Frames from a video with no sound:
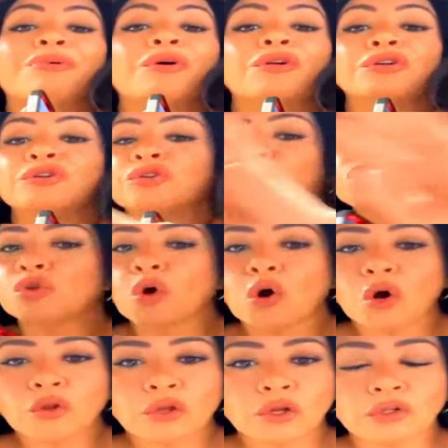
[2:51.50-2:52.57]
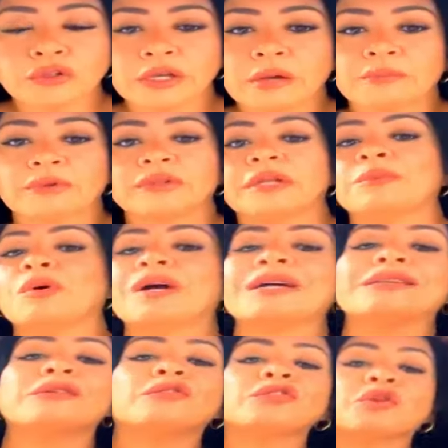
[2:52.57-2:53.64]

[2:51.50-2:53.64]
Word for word: por todos los tiempos. Tenemos casi